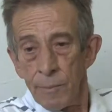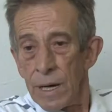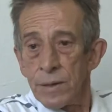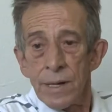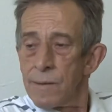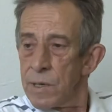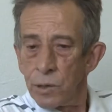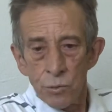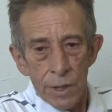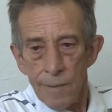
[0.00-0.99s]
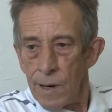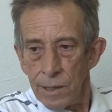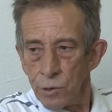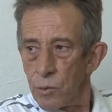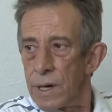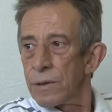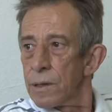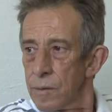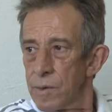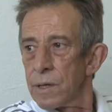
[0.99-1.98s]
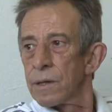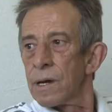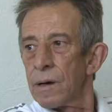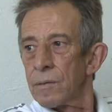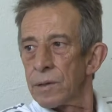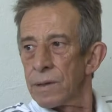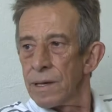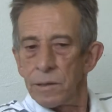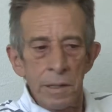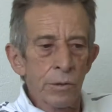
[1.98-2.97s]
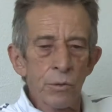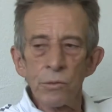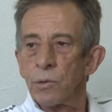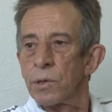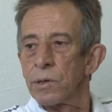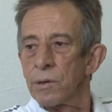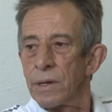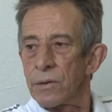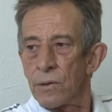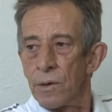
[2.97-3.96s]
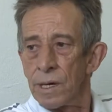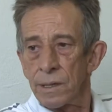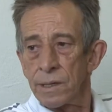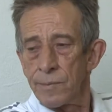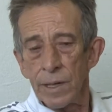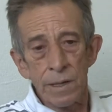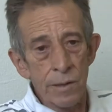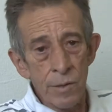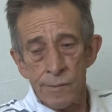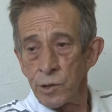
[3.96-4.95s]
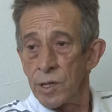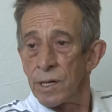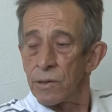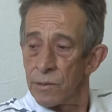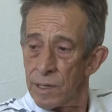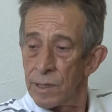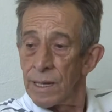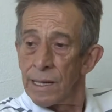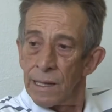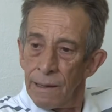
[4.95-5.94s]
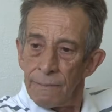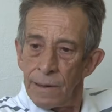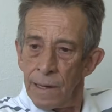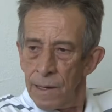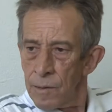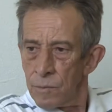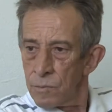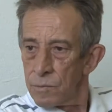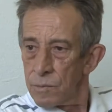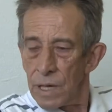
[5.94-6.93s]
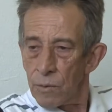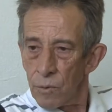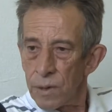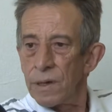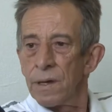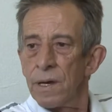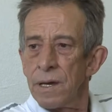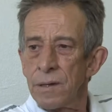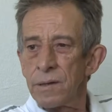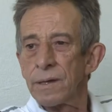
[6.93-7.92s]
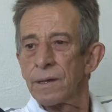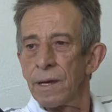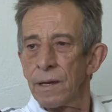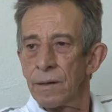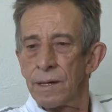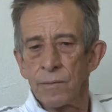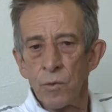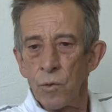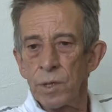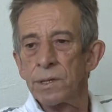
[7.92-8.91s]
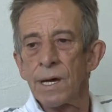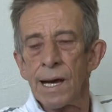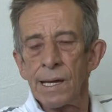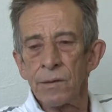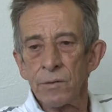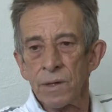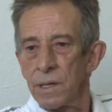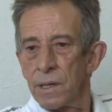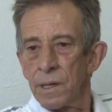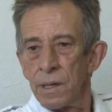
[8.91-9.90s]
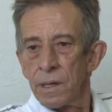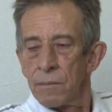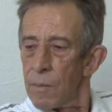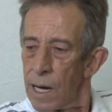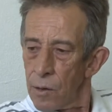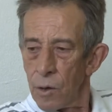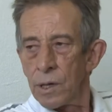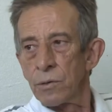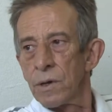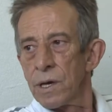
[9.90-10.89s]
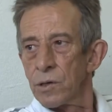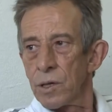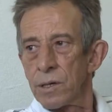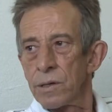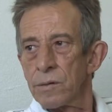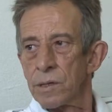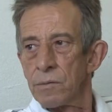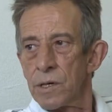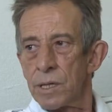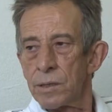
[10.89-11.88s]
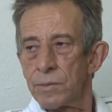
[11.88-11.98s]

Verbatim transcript: basicamente um trabalho de educação ambiental. Isso tem que ser introduzido na escola, né, para que as novas gerações tenham uma consciência, tenham né, um cuidado maior do que a geração atual.